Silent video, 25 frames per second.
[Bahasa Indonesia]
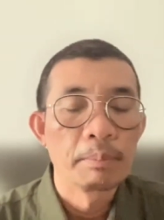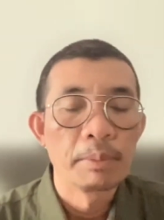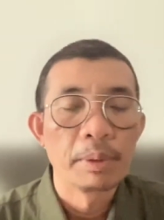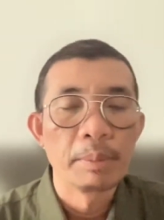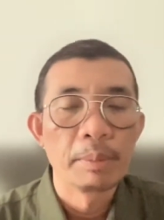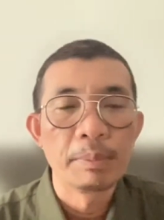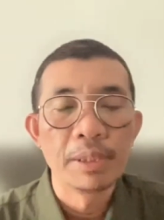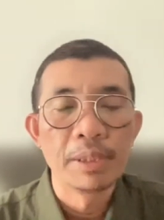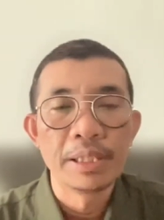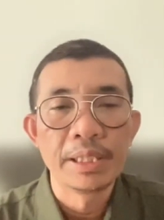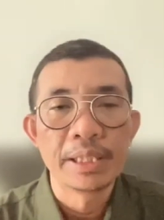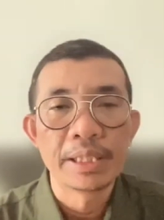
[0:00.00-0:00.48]

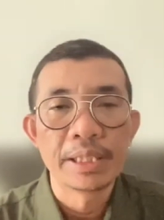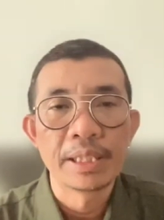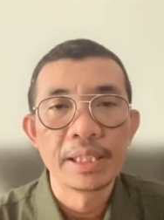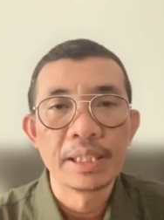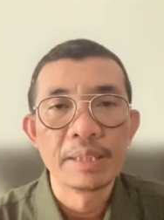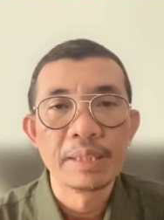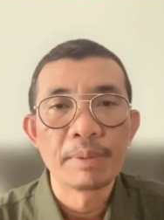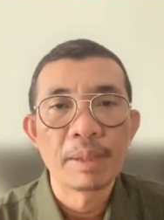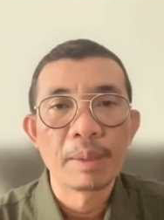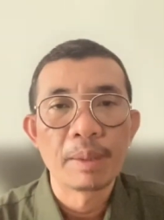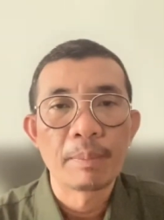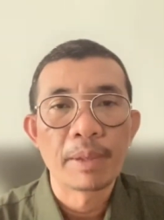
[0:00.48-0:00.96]

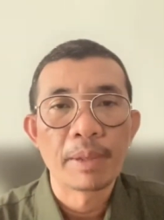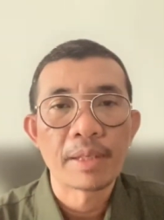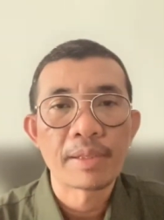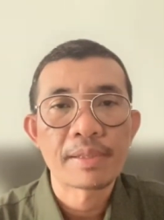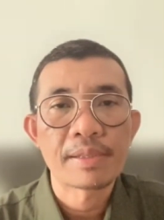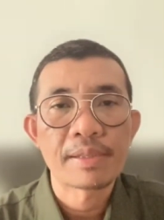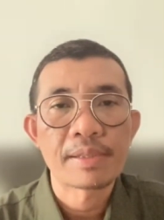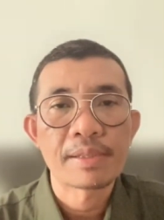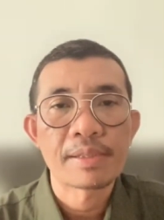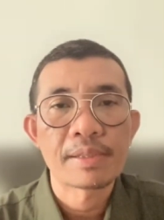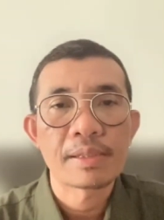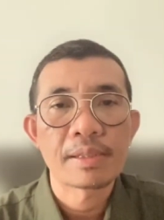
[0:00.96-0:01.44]
memiliki
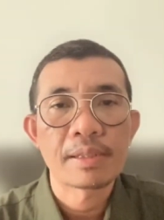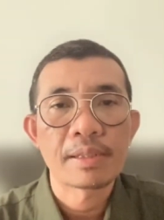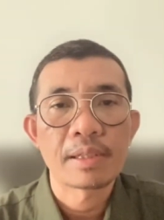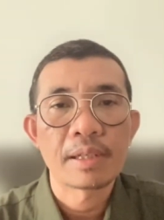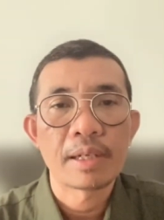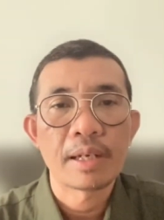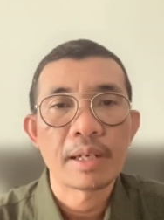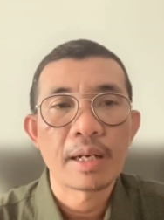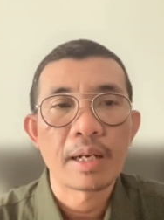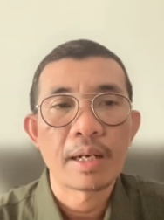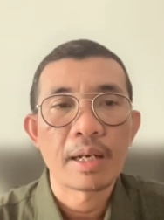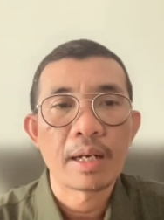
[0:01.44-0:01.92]

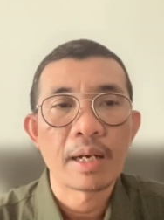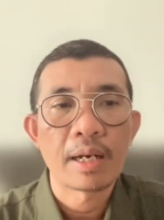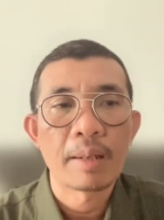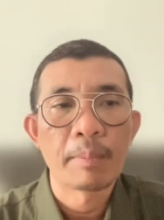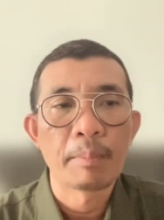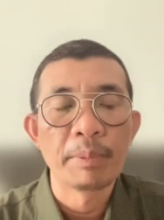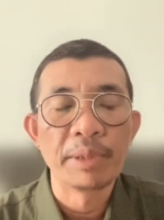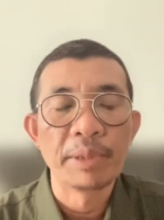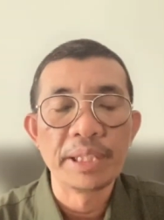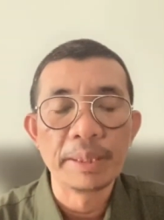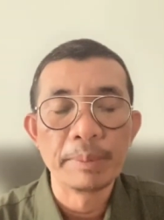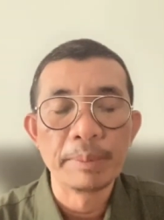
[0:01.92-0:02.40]

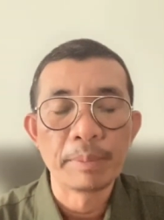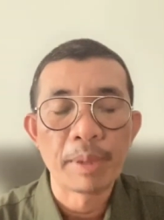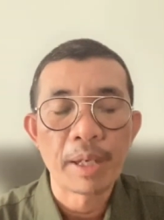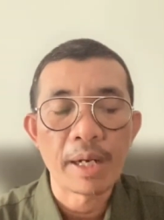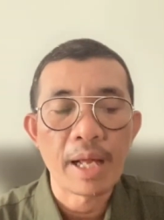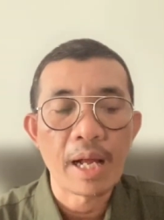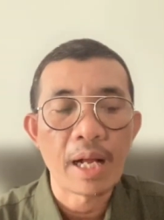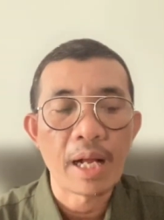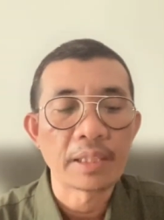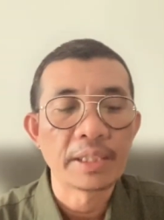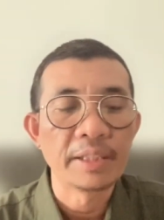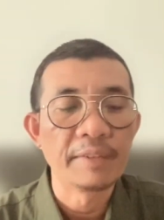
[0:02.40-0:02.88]
15
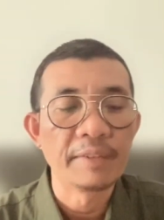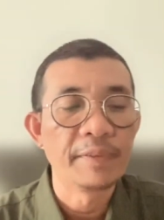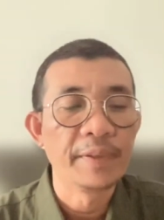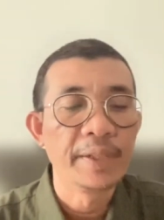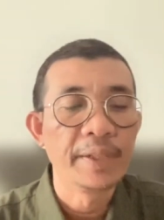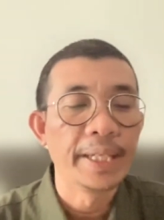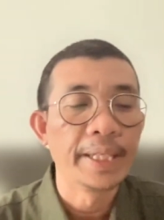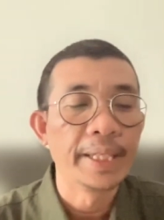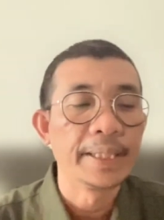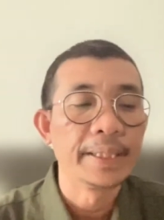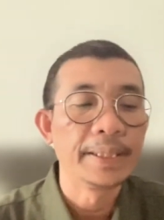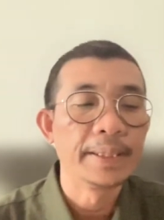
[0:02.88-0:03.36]
minimal active
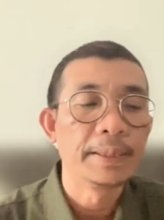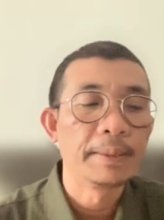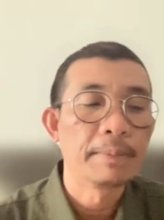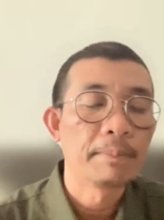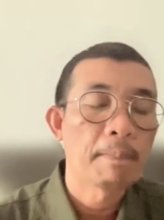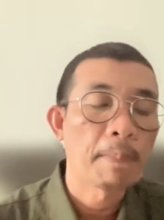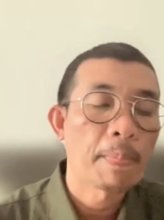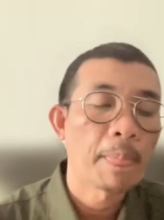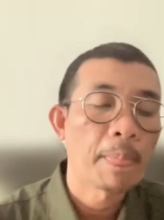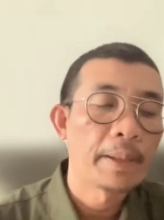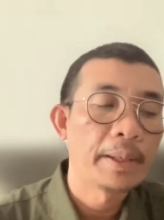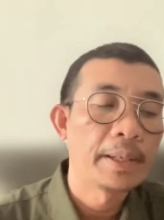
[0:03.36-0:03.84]
day
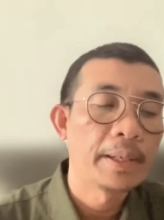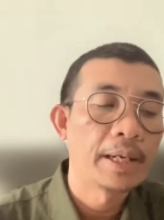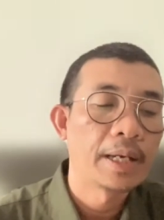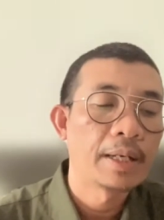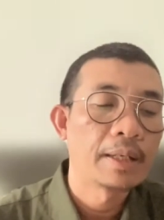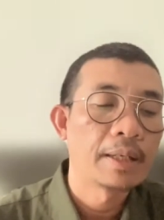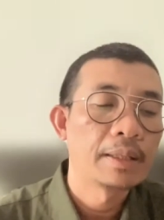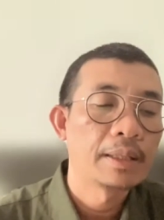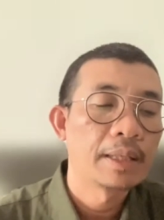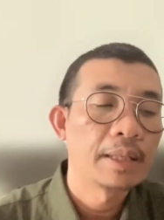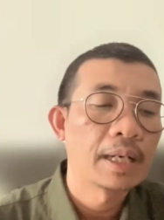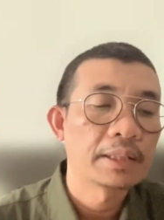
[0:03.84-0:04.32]

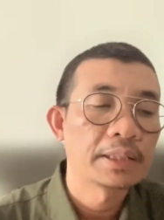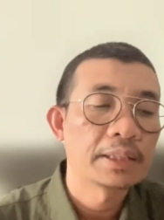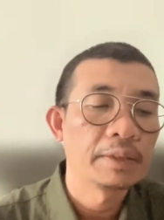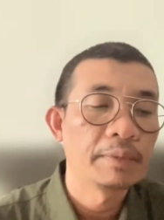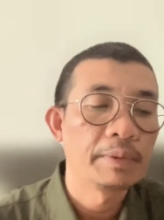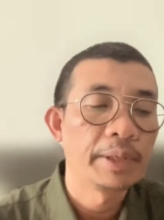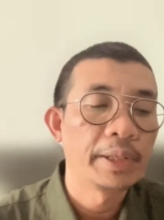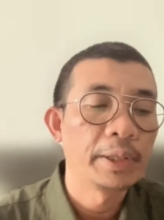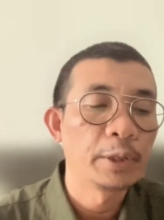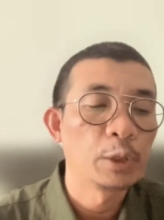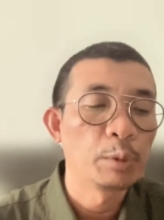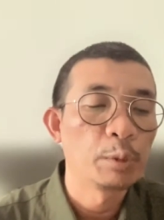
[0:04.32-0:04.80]
ya
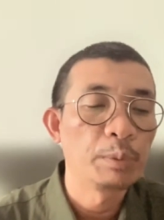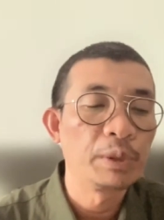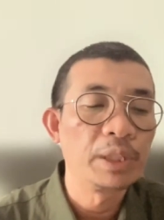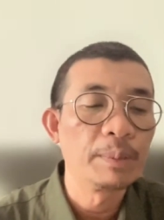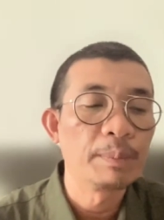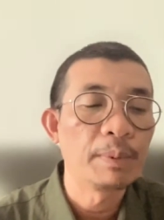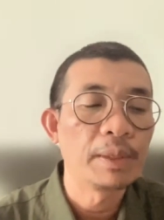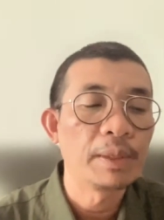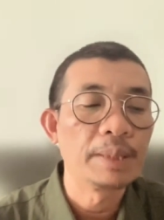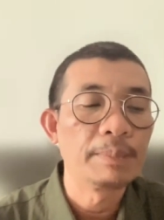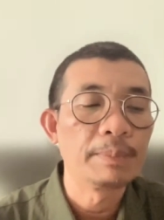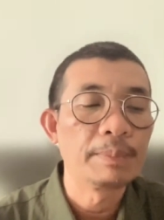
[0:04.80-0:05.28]
active day itu
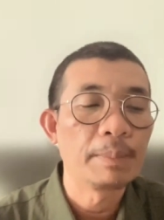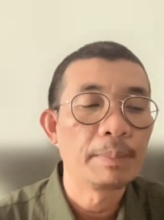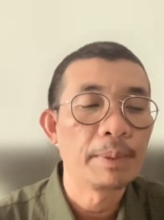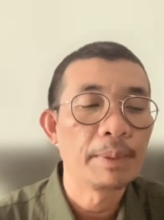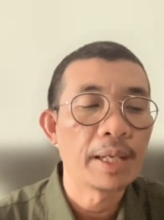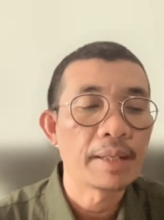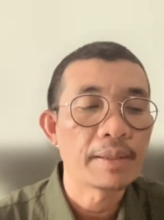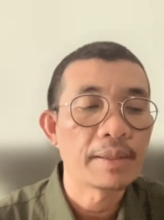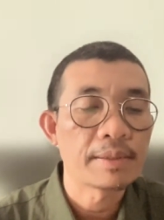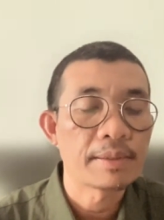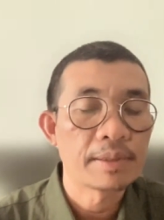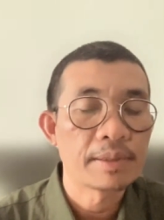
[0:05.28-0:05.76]
minimal
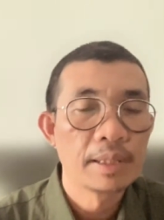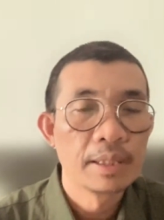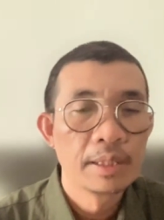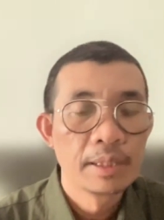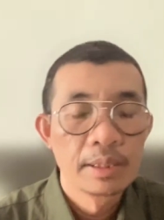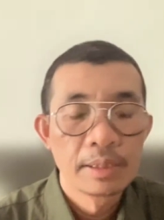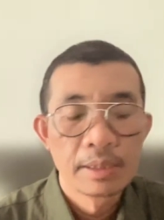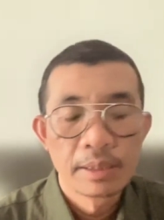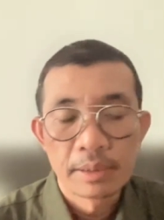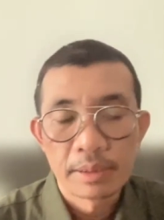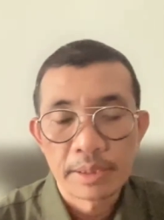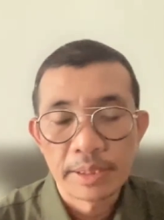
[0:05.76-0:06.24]

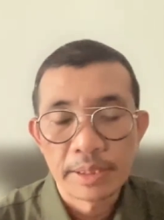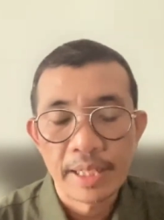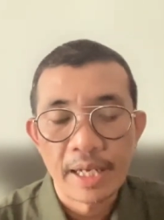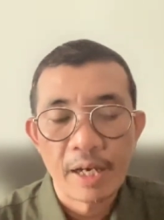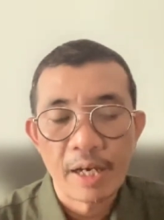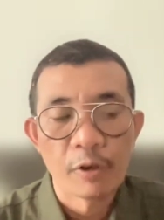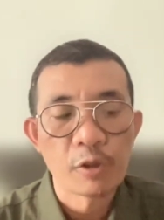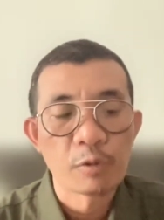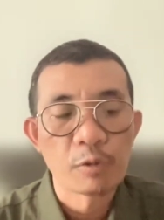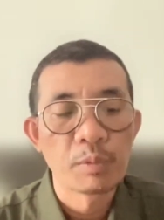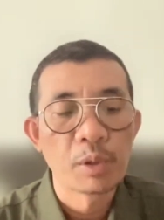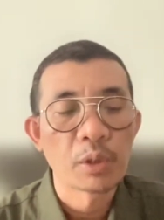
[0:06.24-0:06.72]
15
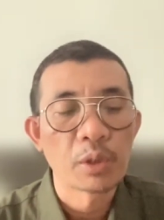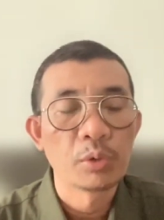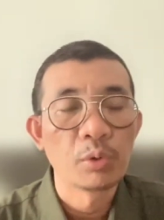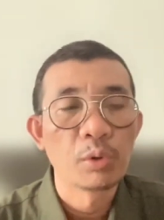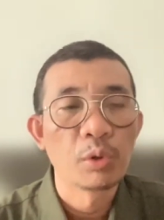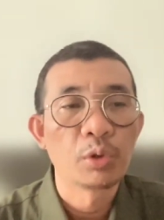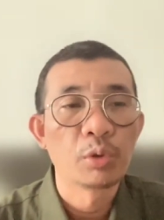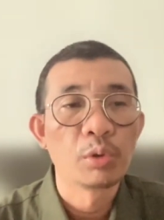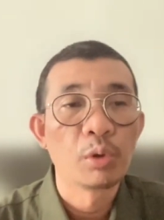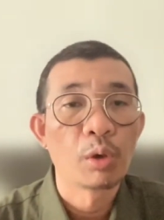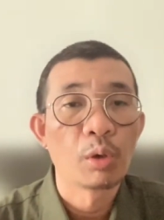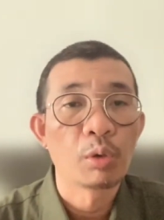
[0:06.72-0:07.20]
tidak harus
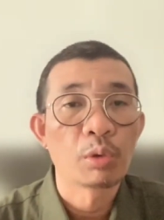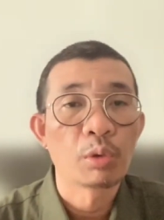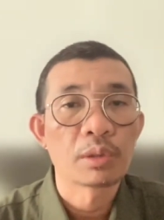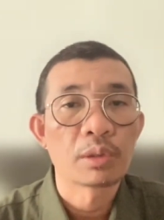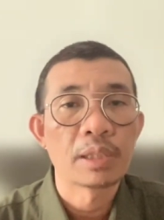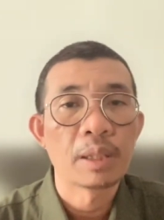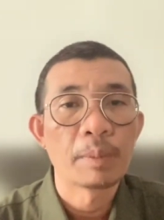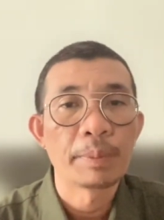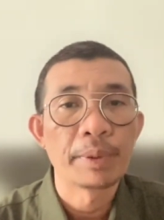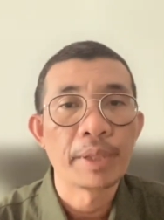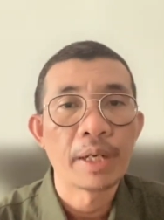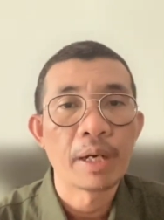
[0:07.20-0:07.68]

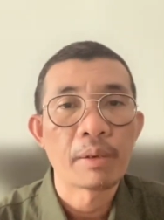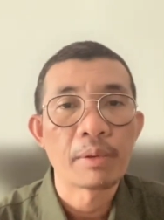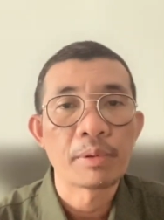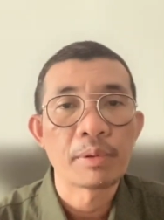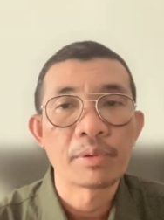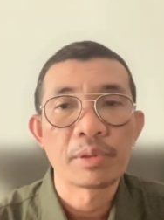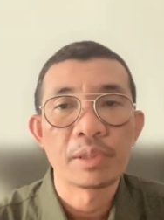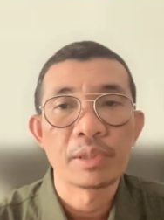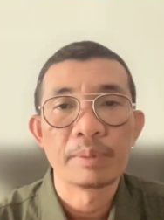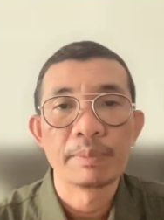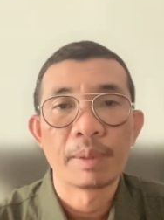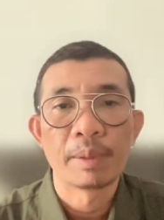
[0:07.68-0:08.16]
berturut-turut tapi
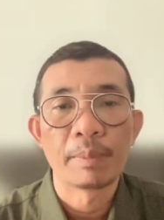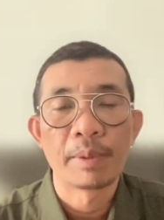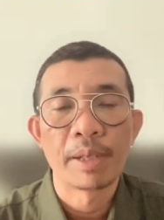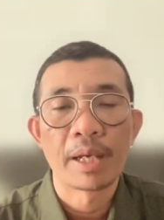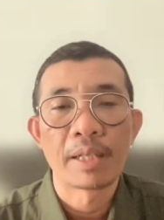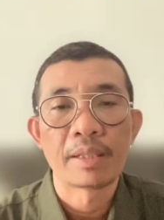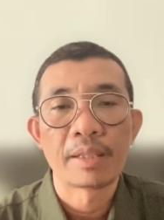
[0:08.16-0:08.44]
harus 15